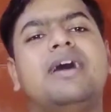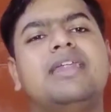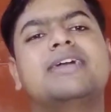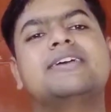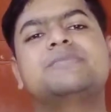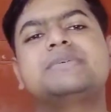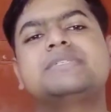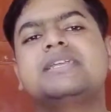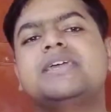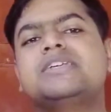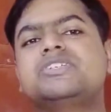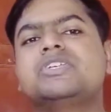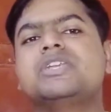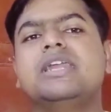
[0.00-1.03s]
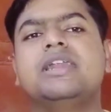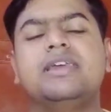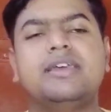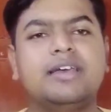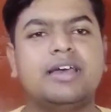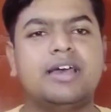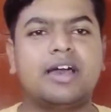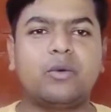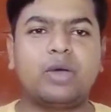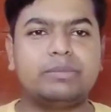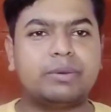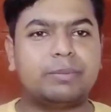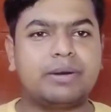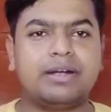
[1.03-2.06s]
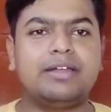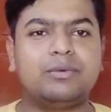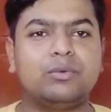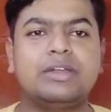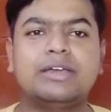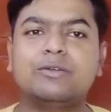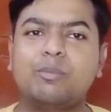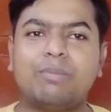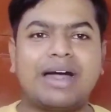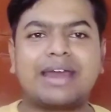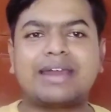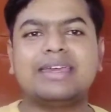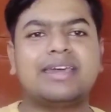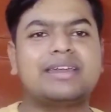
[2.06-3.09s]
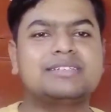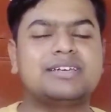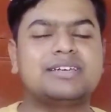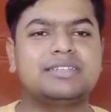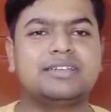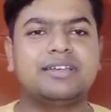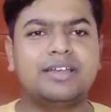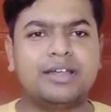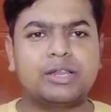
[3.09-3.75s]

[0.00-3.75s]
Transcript: अलग स्पेशलाइजेशन ले लें और वहीं पे पढ़ लें वो लेकिन वो बाहर नहीं आना चाहते